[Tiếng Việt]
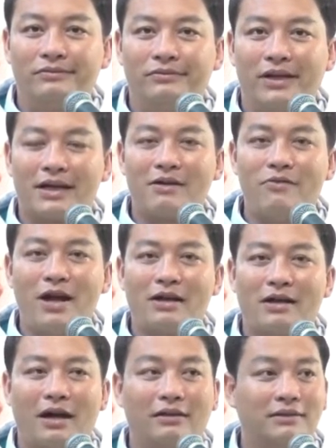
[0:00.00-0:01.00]
và các quan
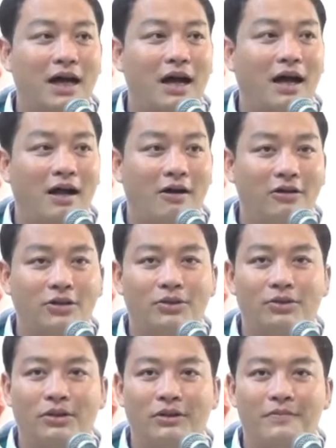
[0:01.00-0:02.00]
cận thần có
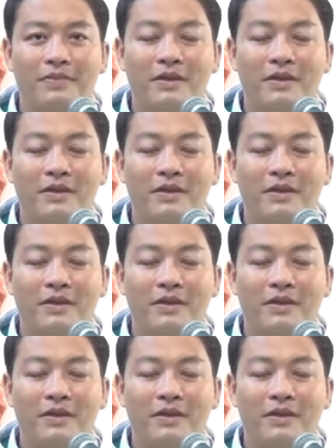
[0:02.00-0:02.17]
tội